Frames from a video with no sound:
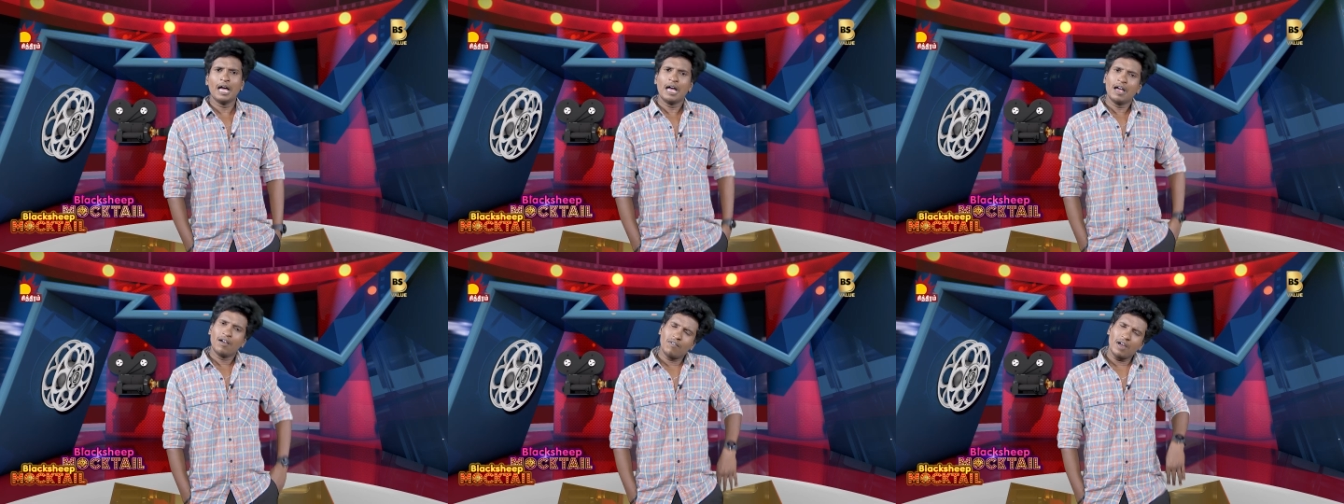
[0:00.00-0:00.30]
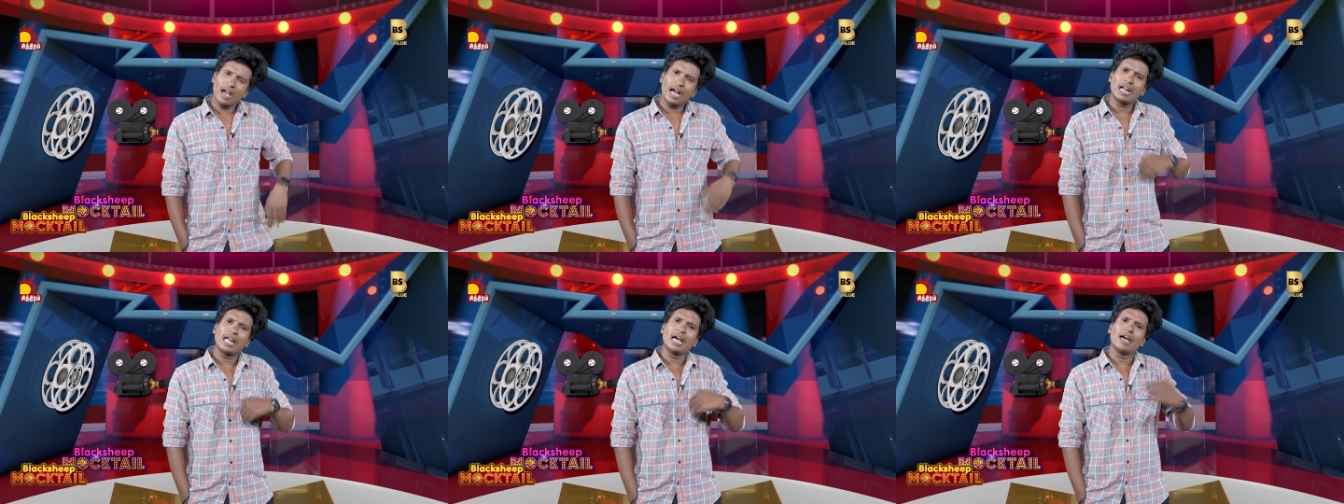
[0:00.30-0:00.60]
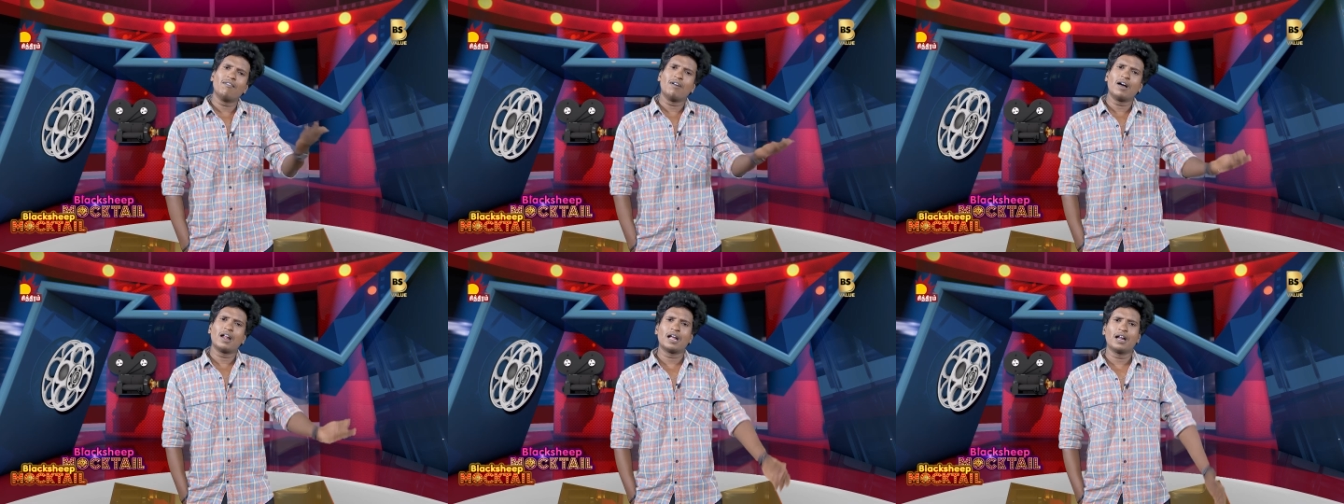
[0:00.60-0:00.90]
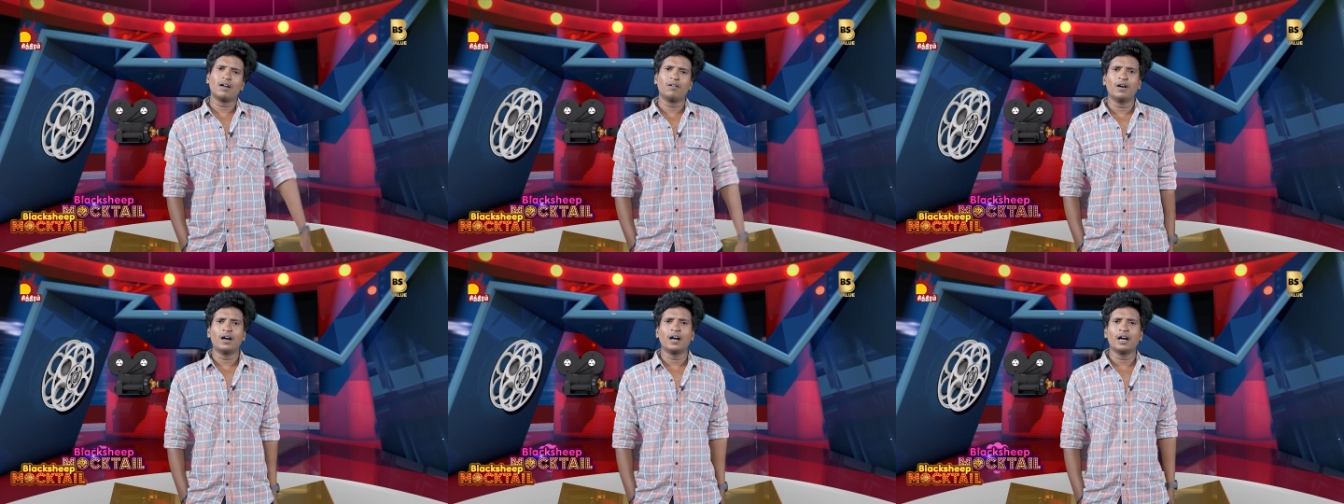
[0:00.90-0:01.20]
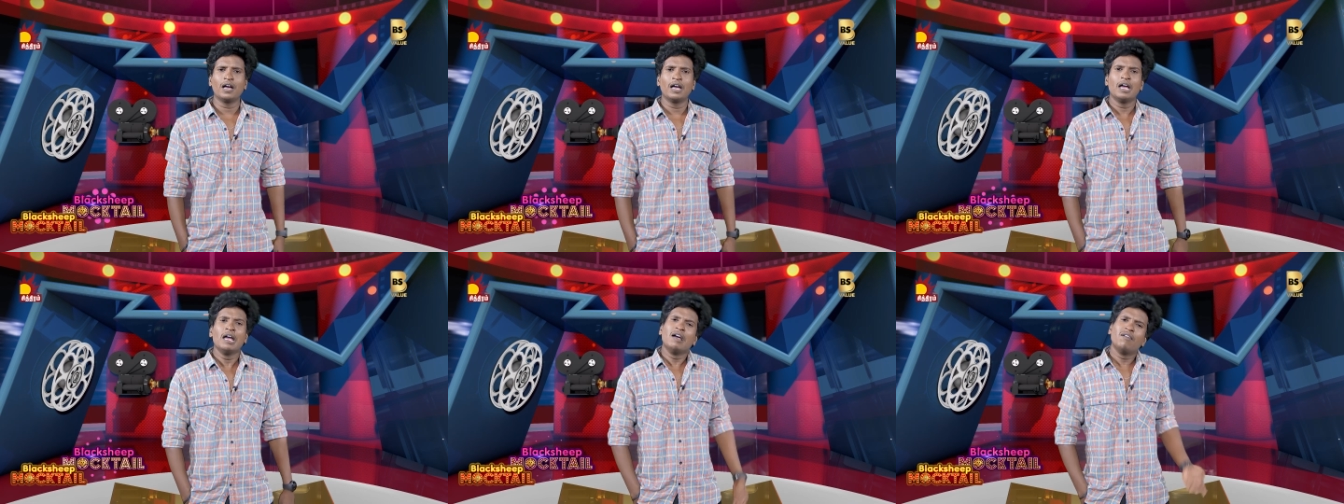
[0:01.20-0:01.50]
வேணா வேணான்னுவாங்க
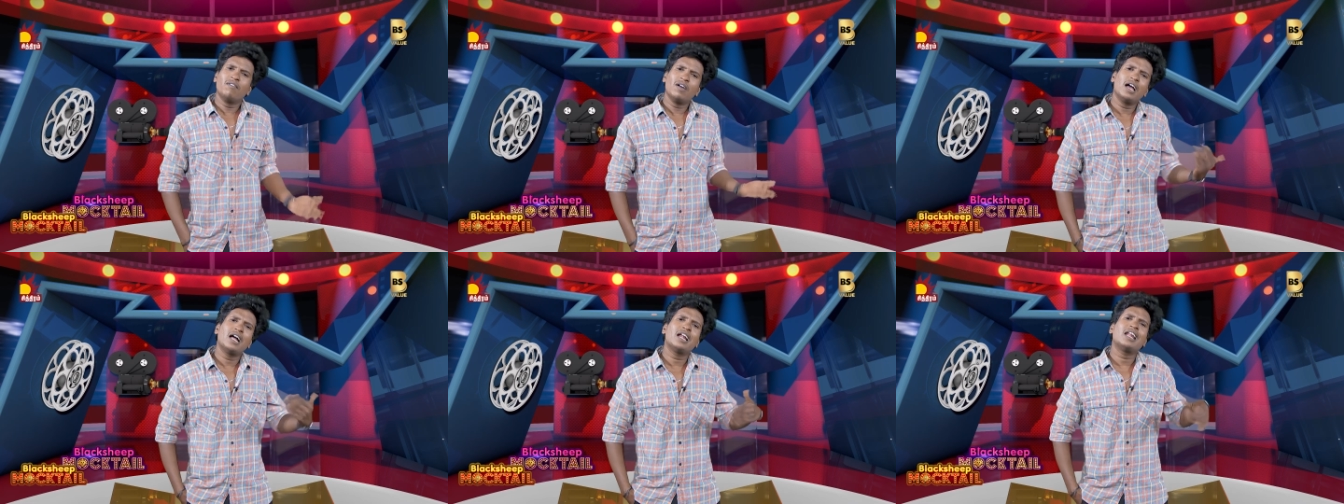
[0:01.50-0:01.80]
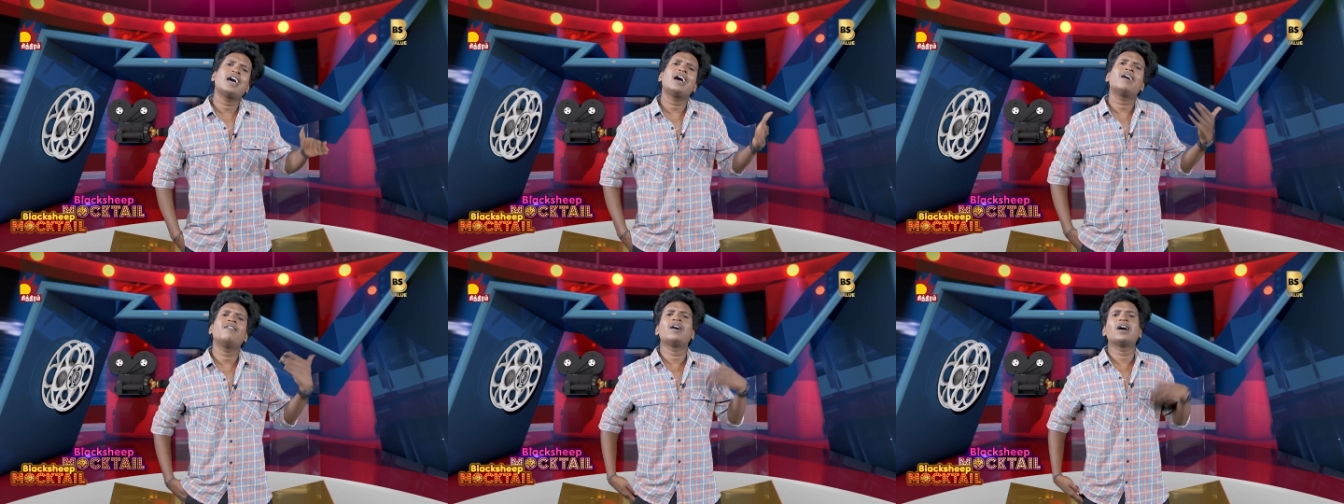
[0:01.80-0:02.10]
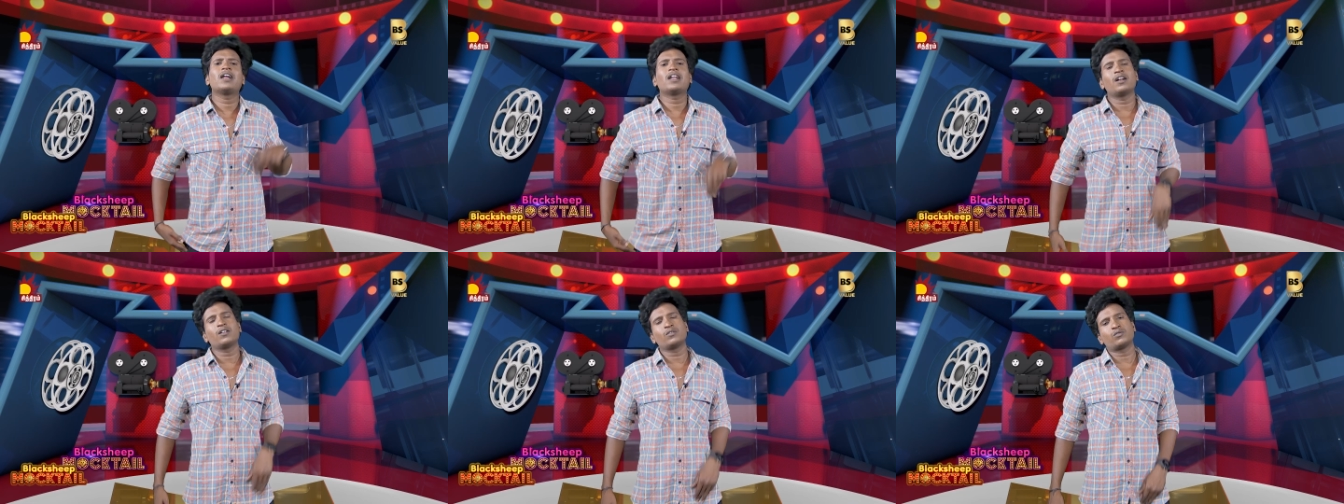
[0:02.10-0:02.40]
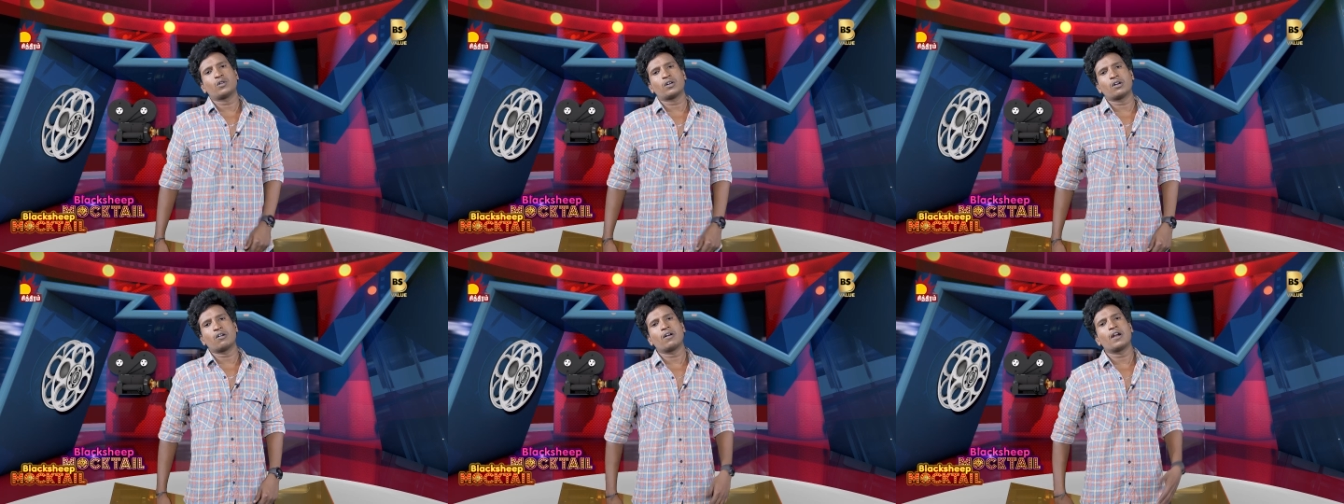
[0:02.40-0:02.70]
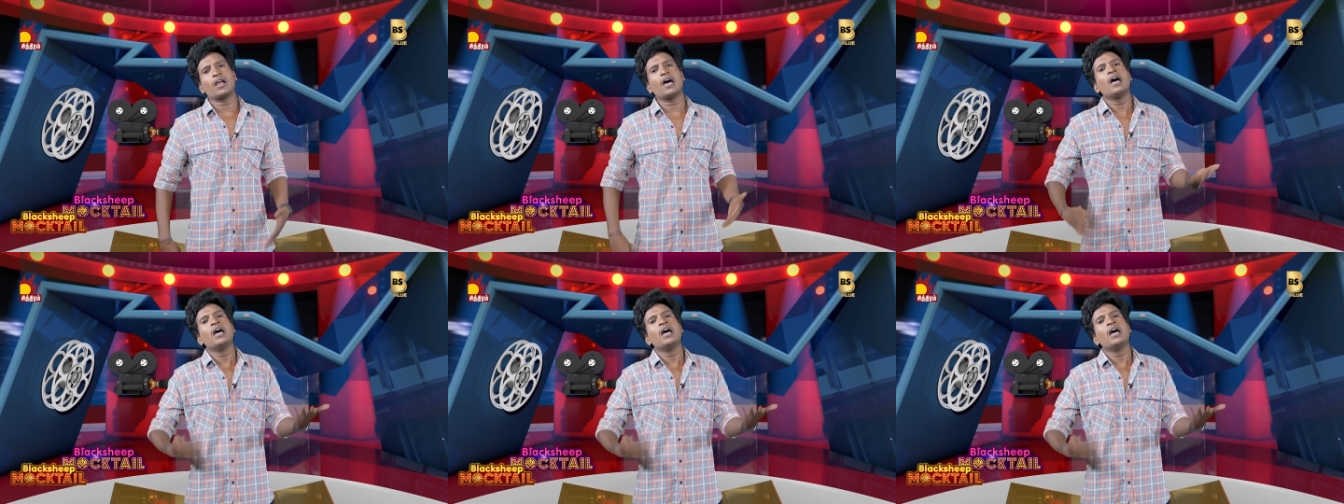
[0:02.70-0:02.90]
வேணா வேணான்னு சொல்கிறவங்கள